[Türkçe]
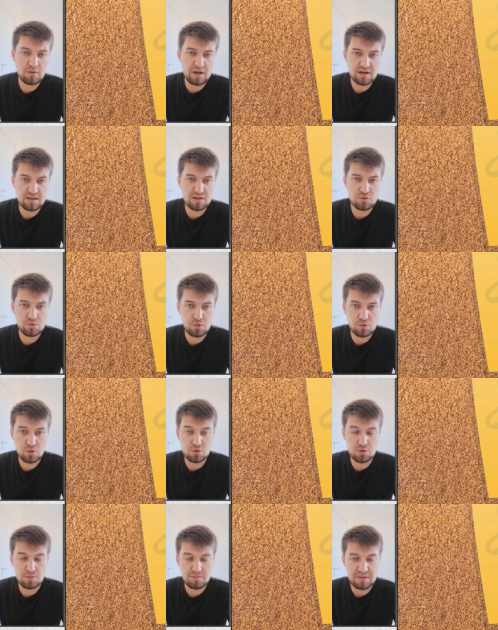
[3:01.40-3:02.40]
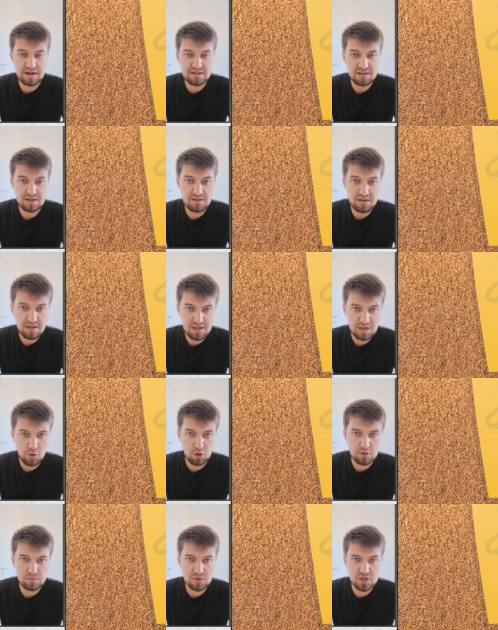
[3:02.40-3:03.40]
konulardan soru çözeyim dersen de yine
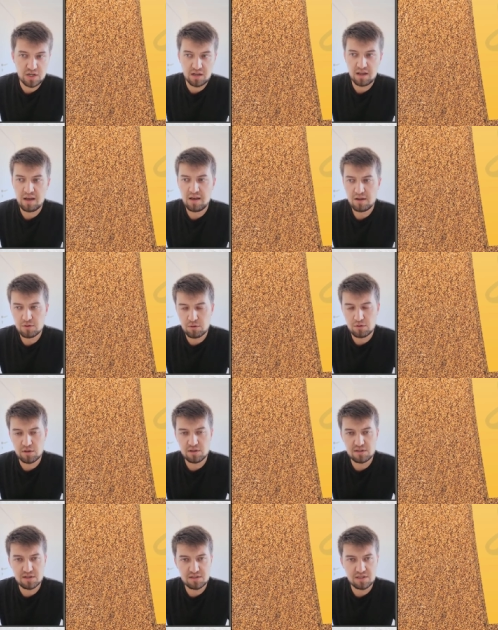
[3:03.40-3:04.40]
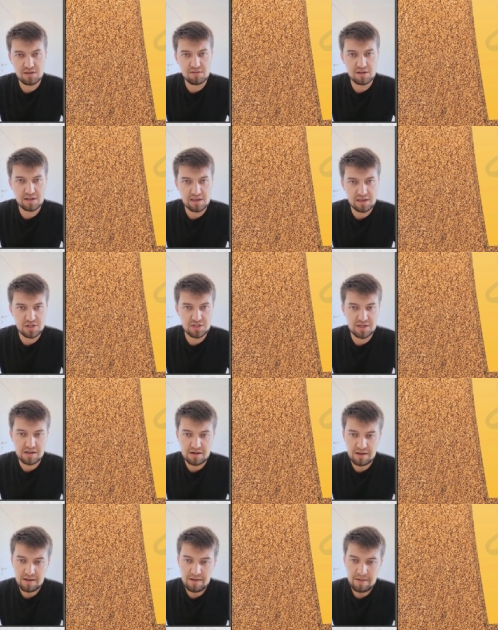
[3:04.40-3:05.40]
olmayacak. Dolayısıyla sevgili
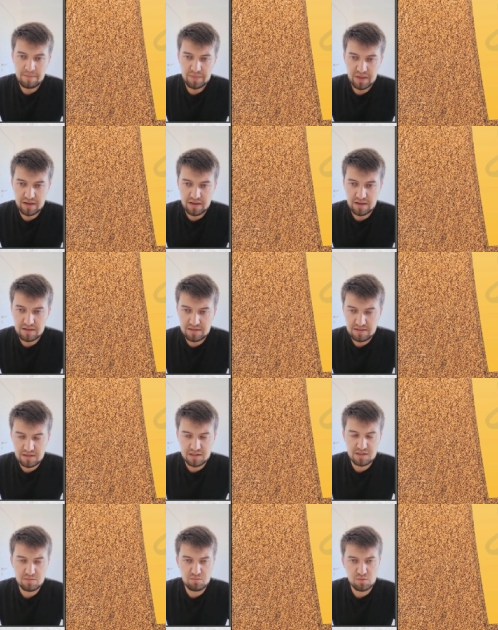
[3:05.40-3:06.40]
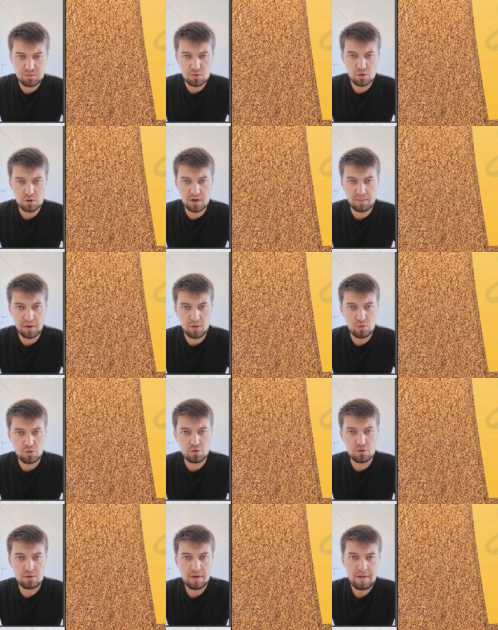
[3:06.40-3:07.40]
gençler e, siz bu programa
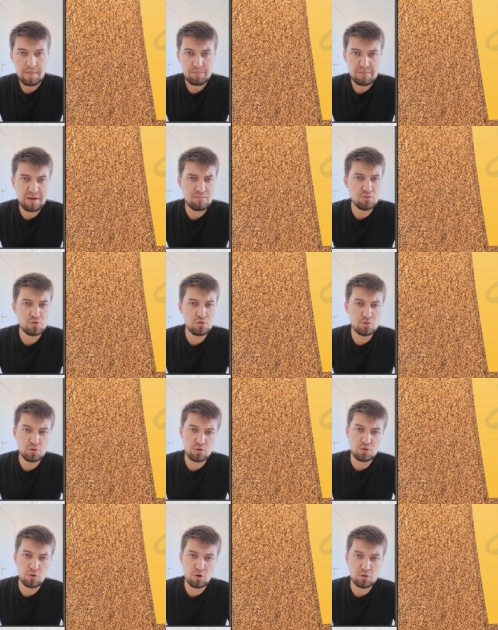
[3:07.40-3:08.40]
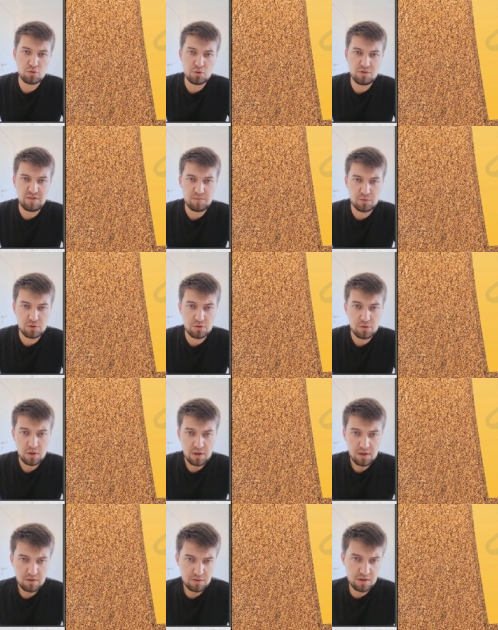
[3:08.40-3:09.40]
uyun. Ben bunun uygun olduğunu ve bunun